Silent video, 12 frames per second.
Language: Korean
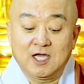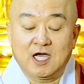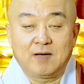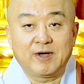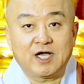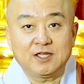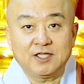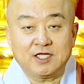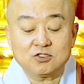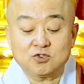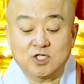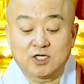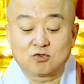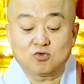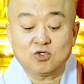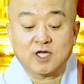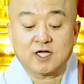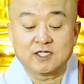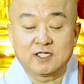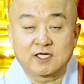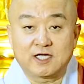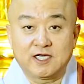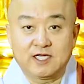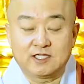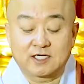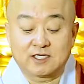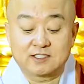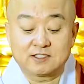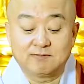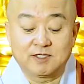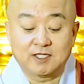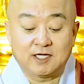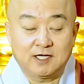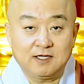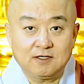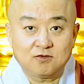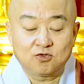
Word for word: 아마간다 수다는 쿠다카 니카에 있다 그랬습니다.